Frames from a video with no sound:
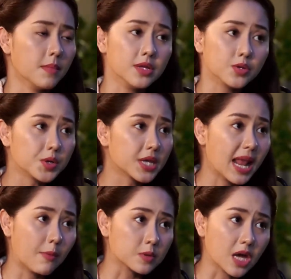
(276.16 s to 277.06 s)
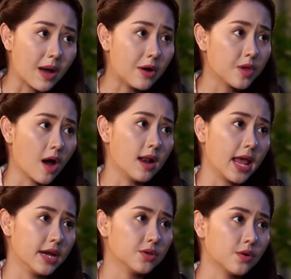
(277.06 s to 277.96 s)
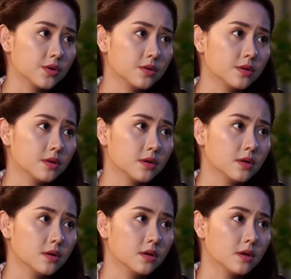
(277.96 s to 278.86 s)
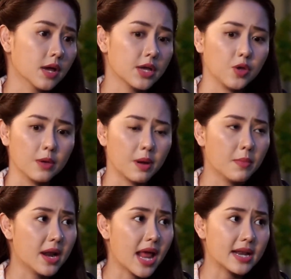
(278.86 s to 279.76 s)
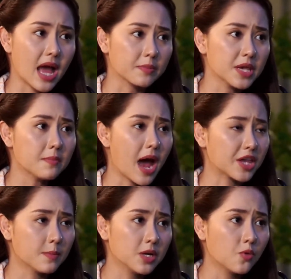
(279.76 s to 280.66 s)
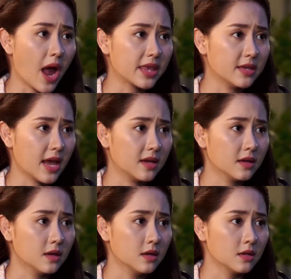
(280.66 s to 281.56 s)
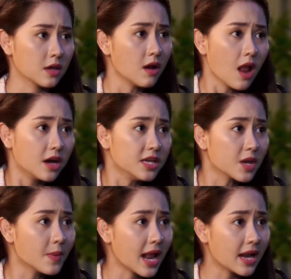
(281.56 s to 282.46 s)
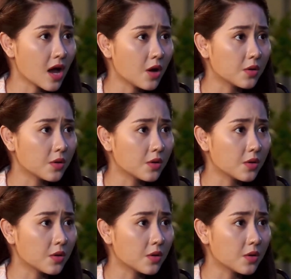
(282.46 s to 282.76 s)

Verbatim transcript: Bên tôi chỉ là một tờ báo nhỏ lẻ thôi Cái chuyện mà bên anh đặt viết bài cho Minh Quang như vậy thì có lợi gì cho bên anh